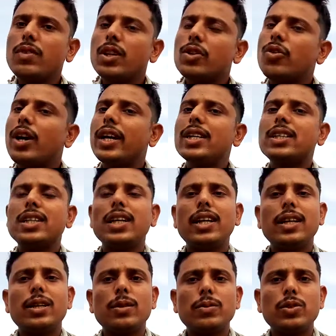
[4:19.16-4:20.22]
जो आई के
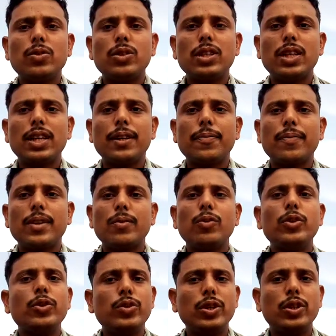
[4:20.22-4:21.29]
इंटरव्यूज़ होते हैं
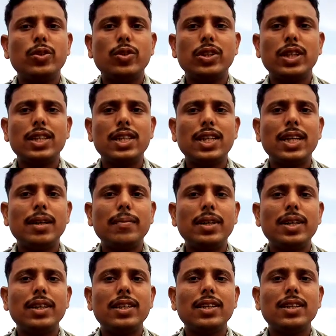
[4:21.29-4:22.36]
वो यूनिक होते हैं इसलिए
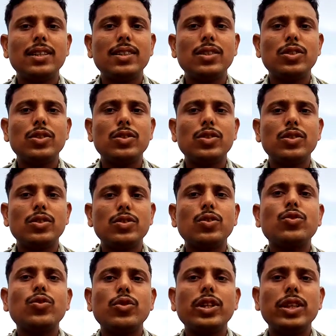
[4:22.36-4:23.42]
हमें जो
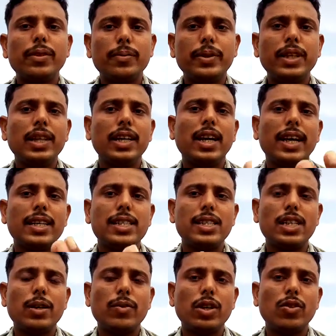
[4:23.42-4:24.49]
कोई भी आई
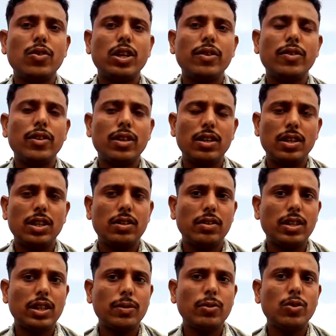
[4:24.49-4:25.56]
इंटरव्यू का
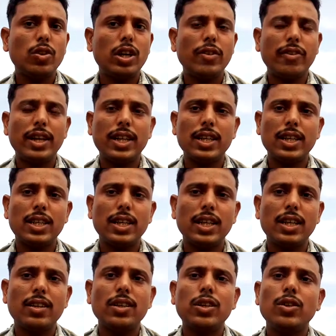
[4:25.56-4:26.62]
इंटरव्यू क्वालिफाइड करता
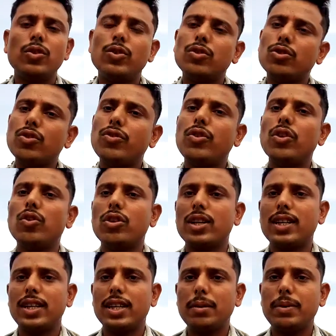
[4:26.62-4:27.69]
है उसको फॉलो
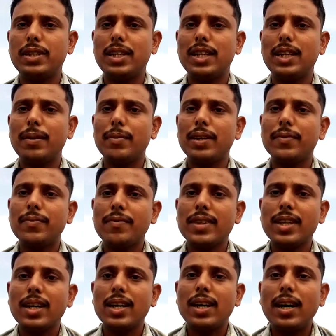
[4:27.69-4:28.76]
करने के बजाय हमें
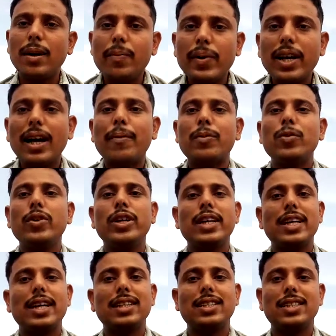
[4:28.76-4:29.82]
अपने आप को ही
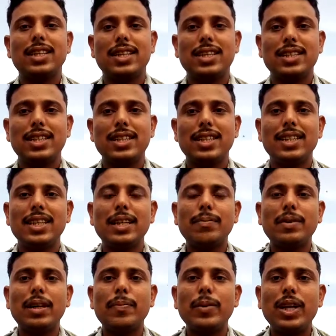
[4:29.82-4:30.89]
गहराई से देखना चाहिए यदि हम
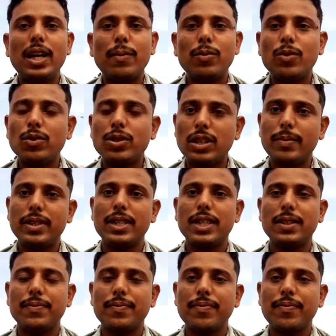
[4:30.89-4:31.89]
अपने आप को समझ गए